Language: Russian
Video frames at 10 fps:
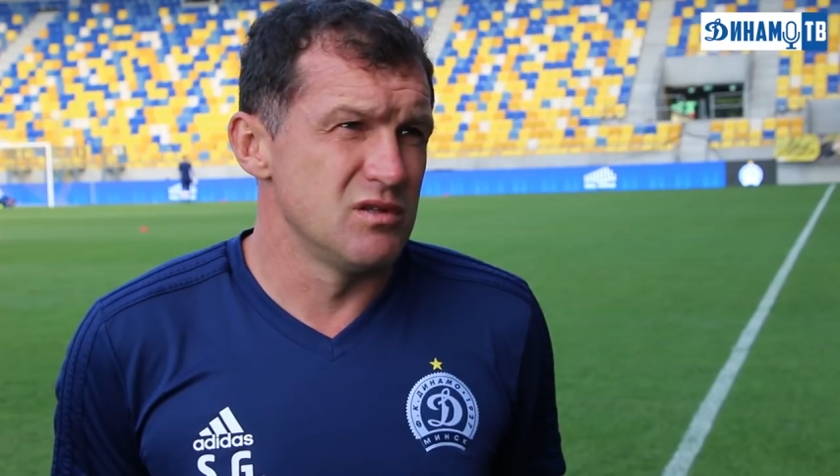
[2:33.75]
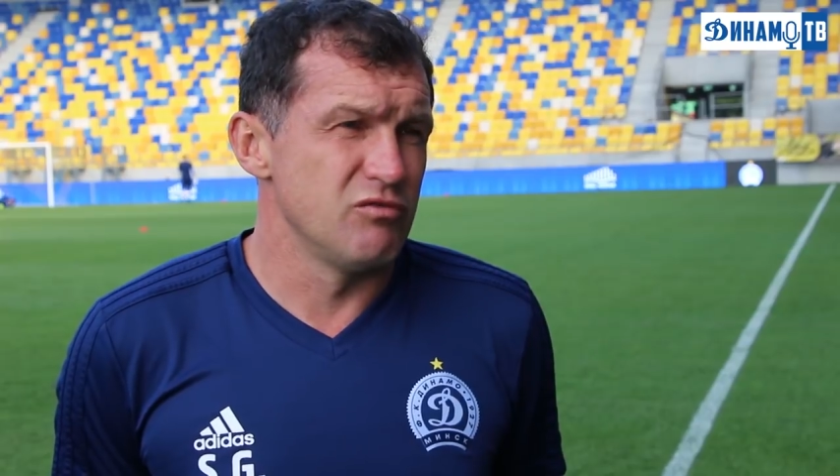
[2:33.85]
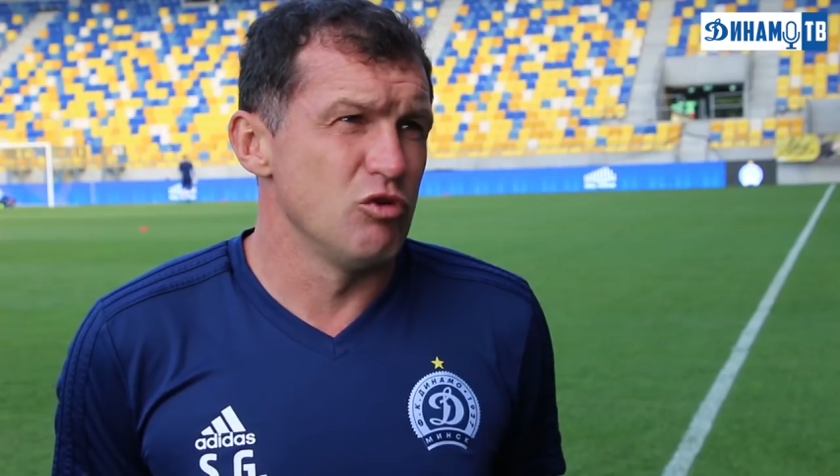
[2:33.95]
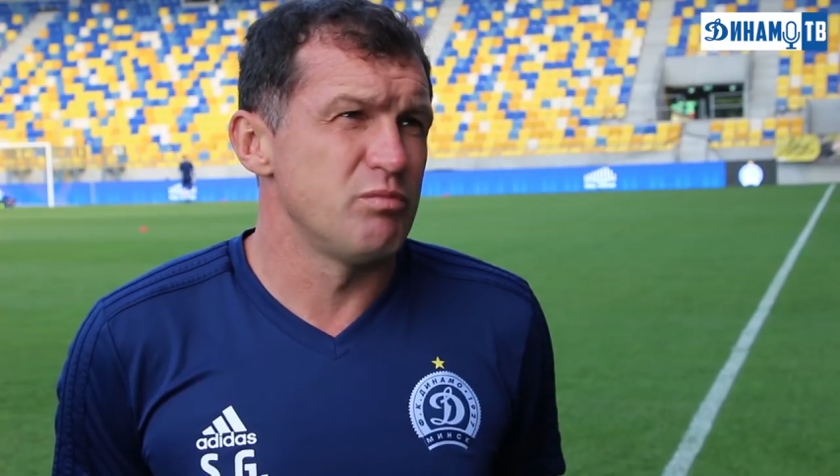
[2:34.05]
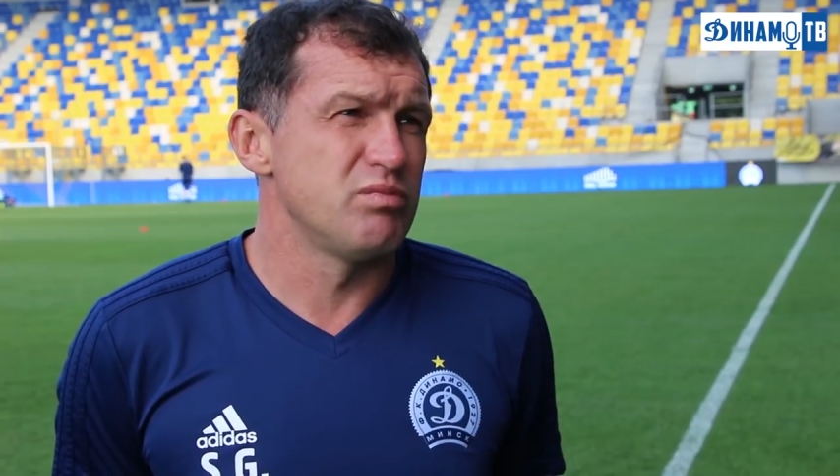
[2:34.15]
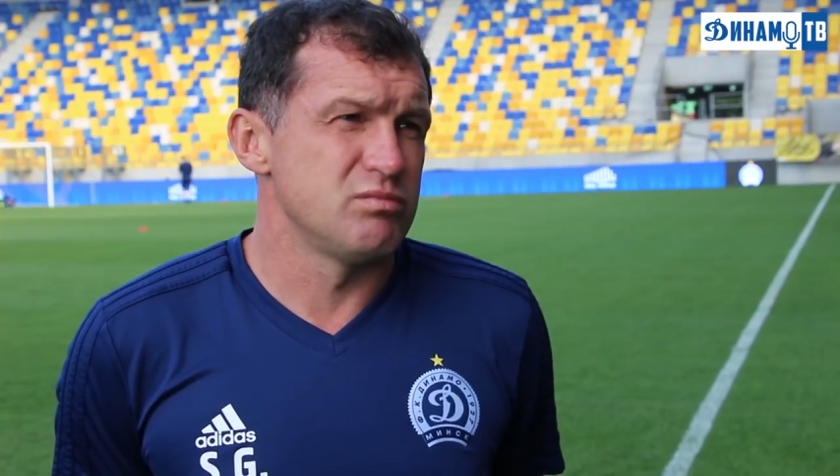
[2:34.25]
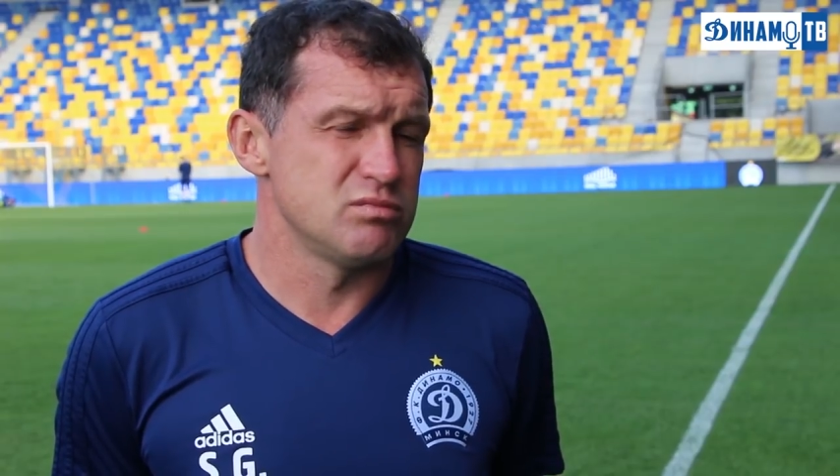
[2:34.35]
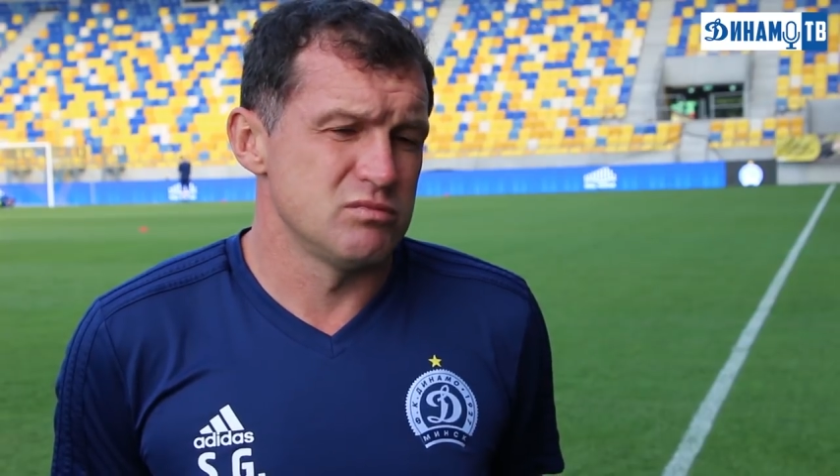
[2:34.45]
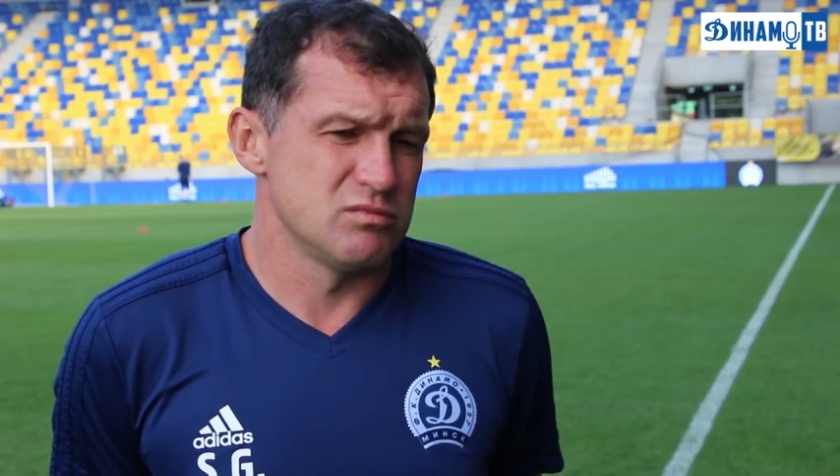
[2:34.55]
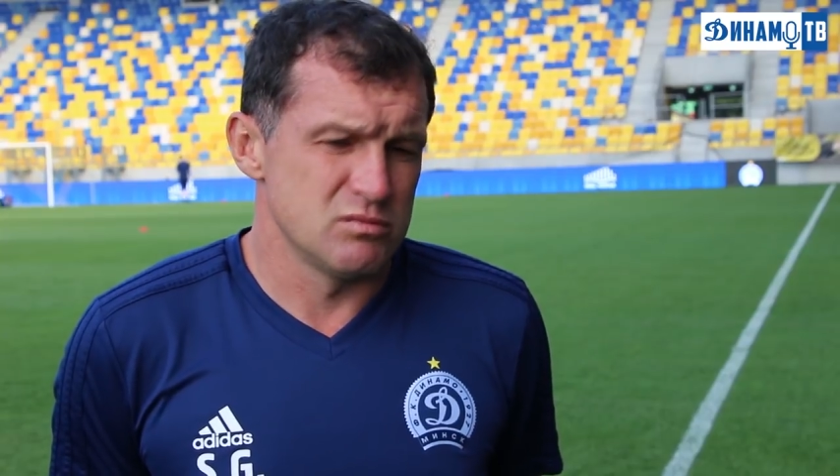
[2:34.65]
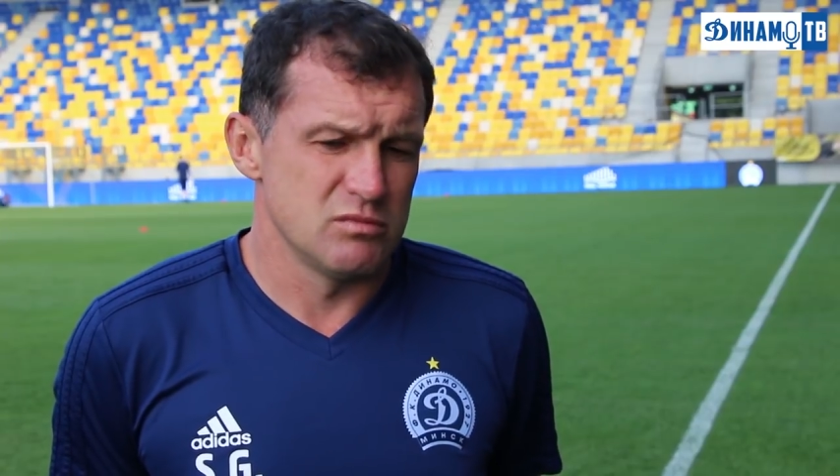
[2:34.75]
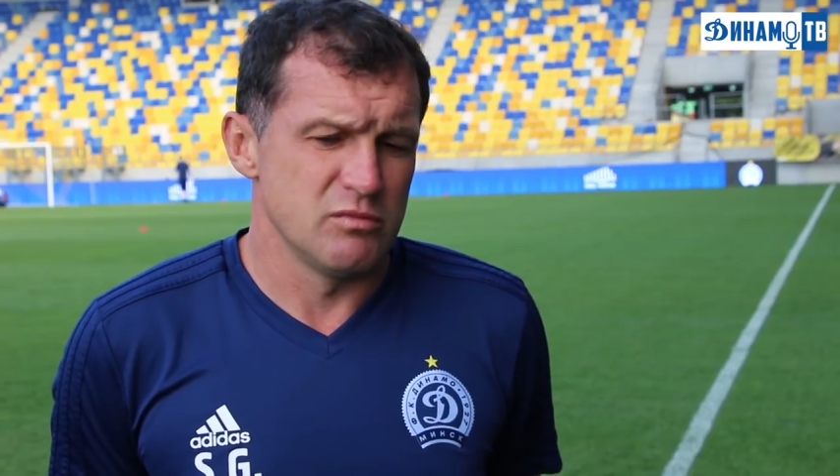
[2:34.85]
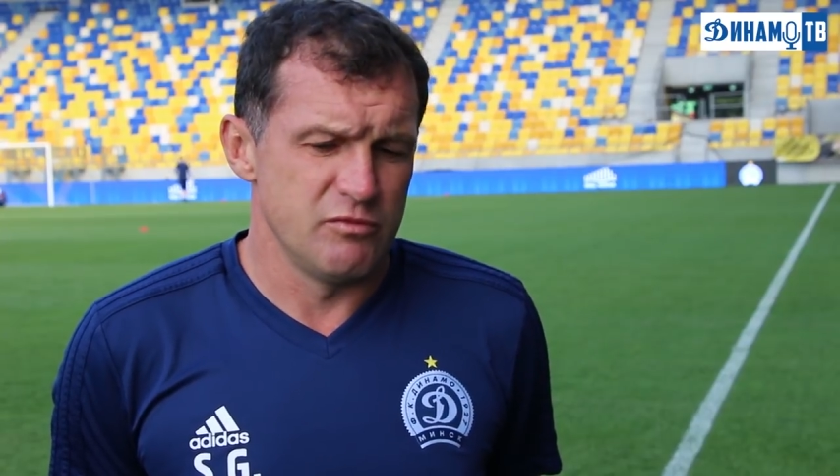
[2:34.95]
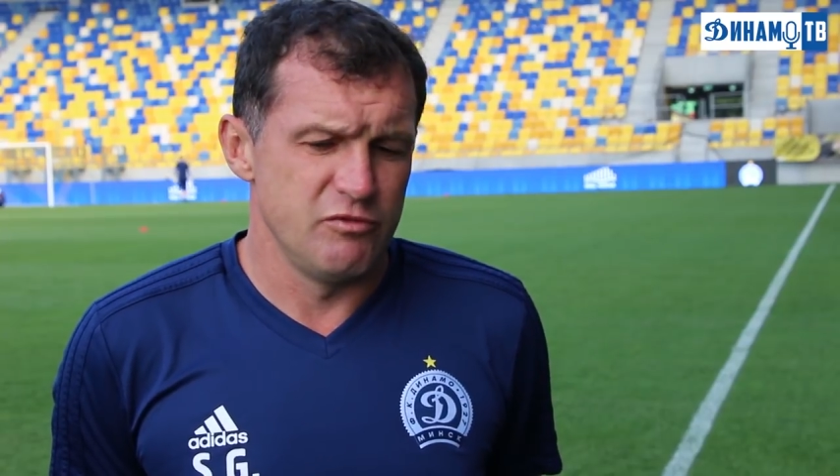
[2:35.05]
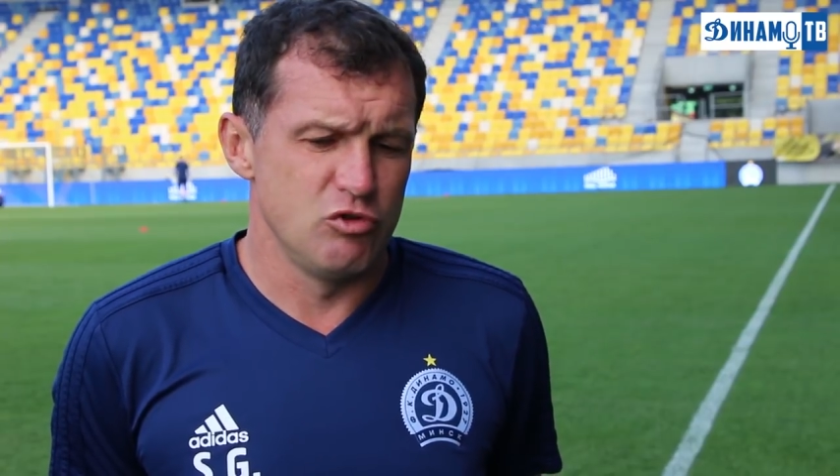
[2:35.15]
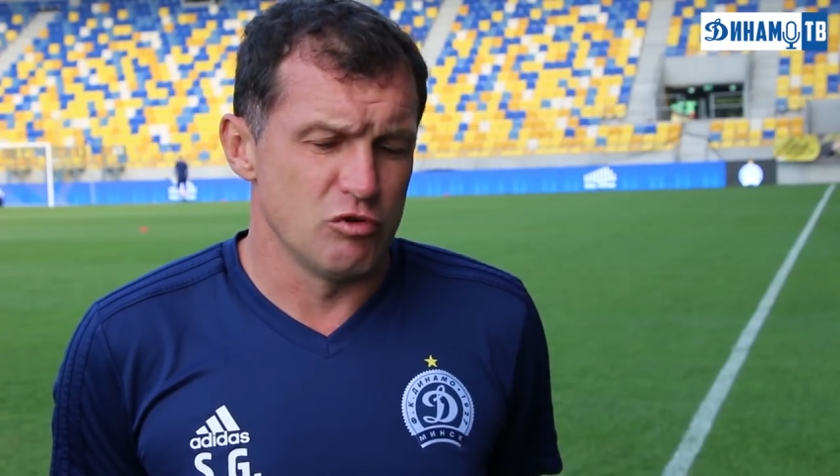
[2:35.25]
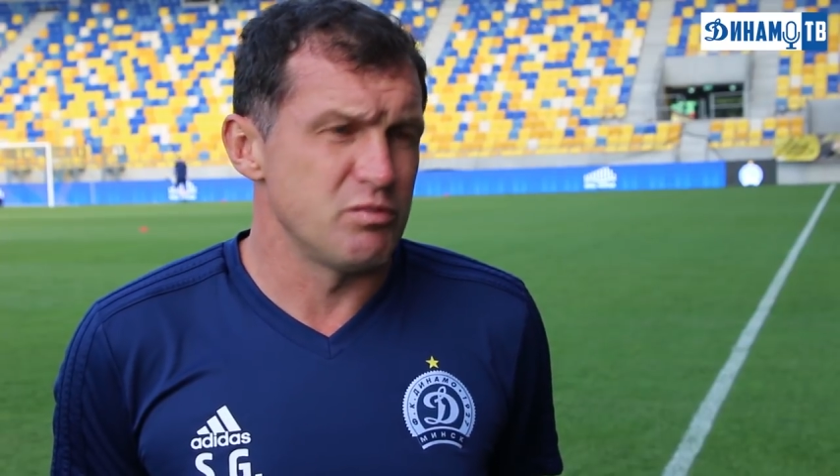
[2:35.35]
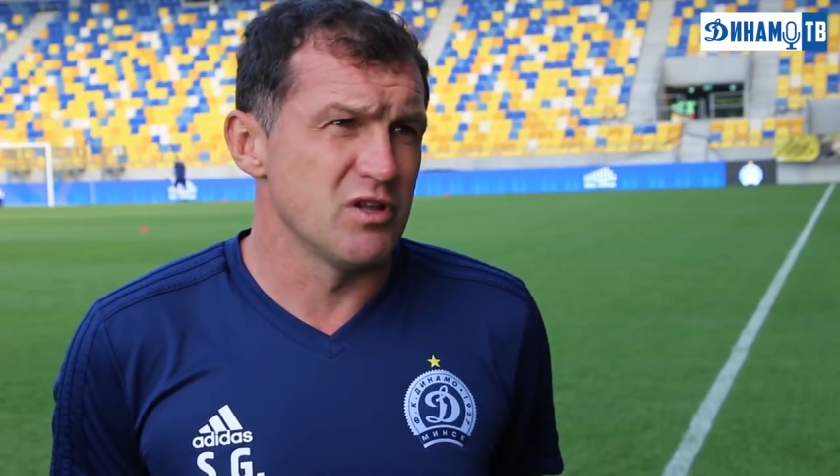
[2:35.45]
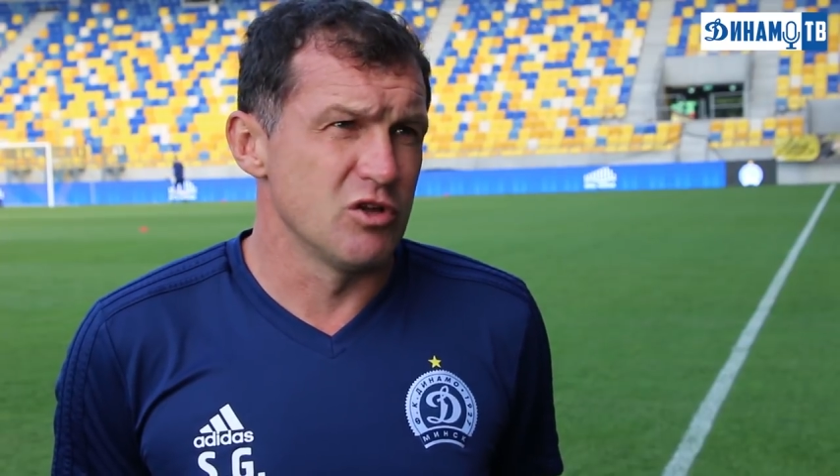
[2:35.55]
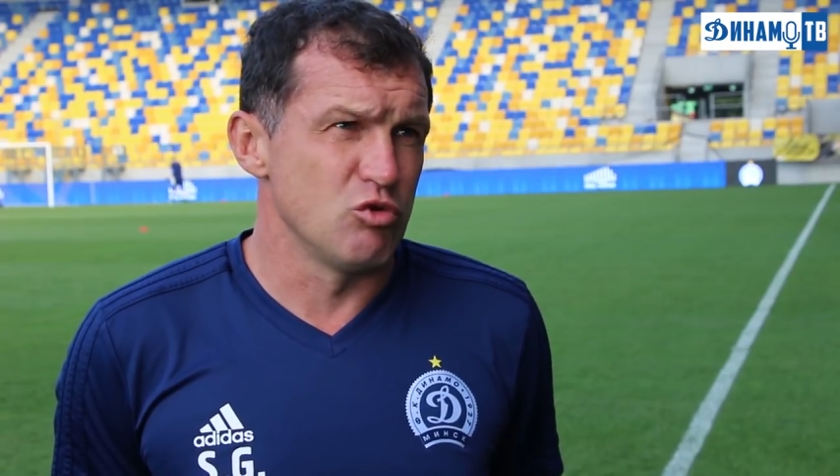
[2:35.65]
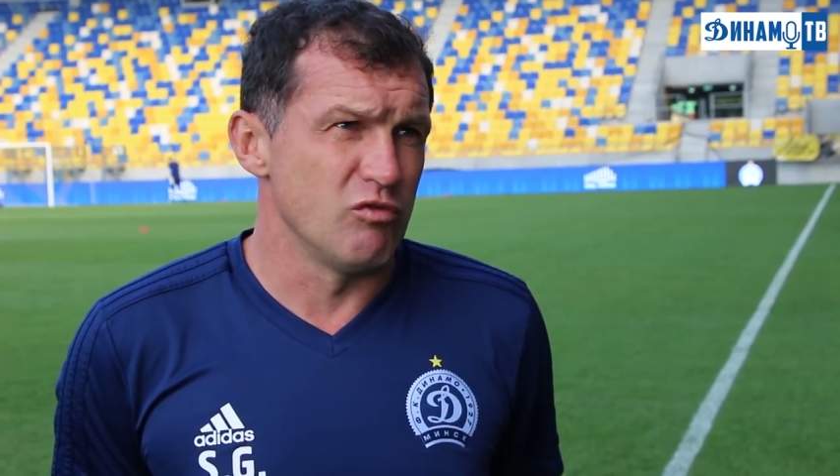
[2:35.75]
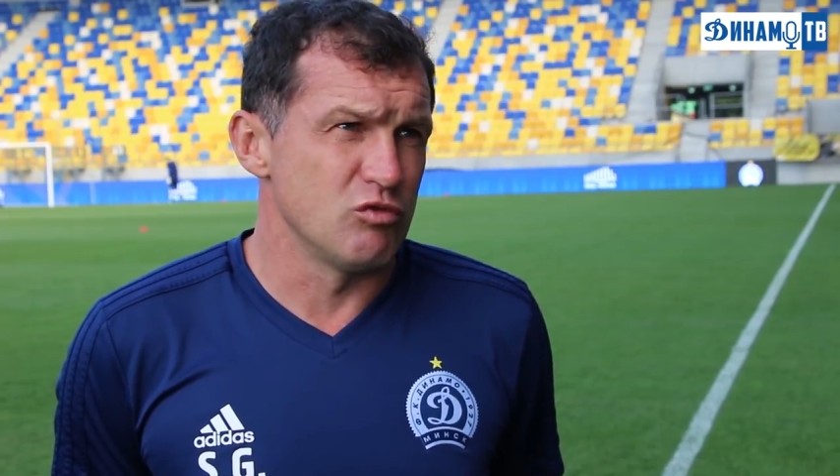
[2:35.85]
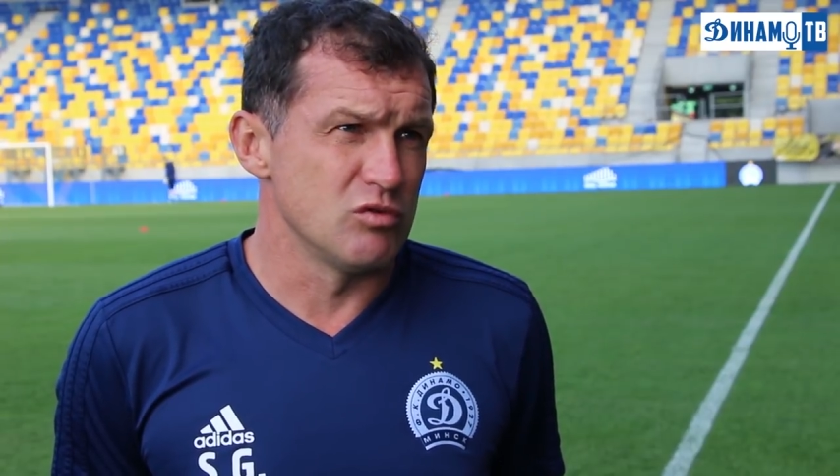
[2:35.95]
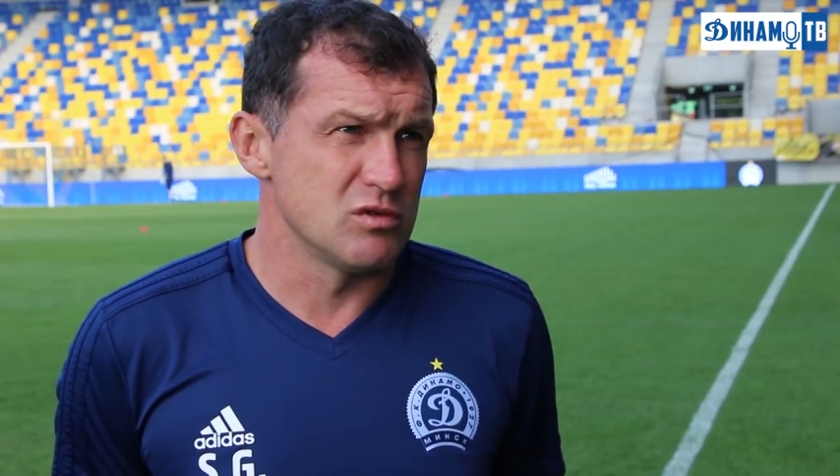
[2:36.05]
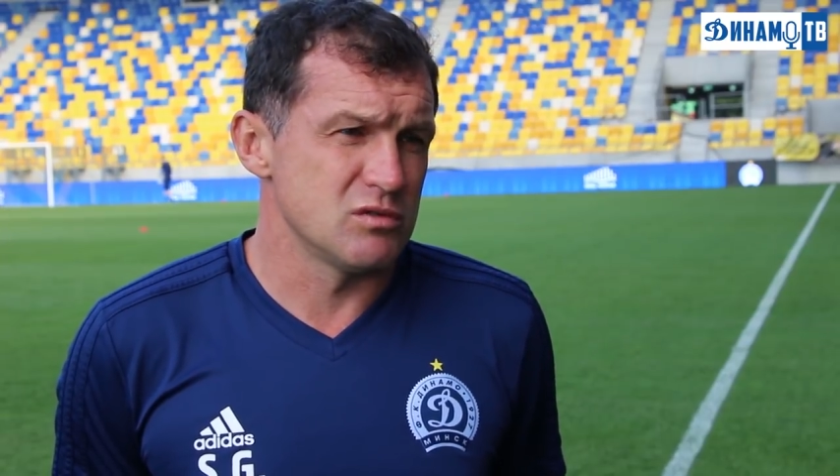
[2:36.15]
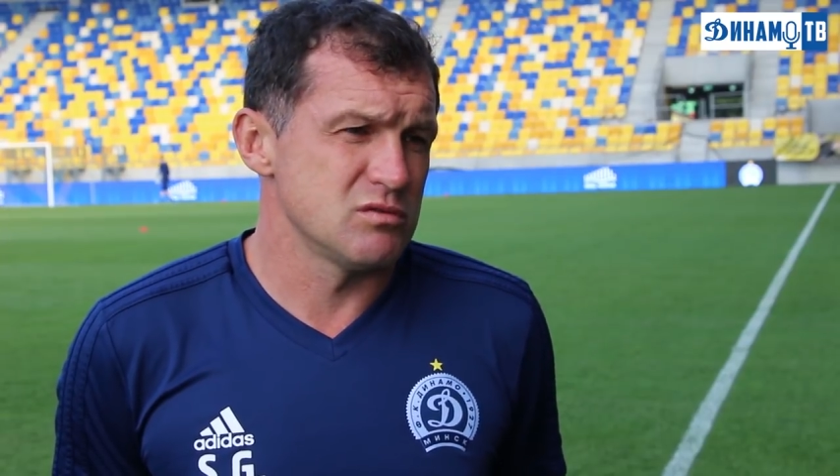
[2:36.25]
давно ведет подготовку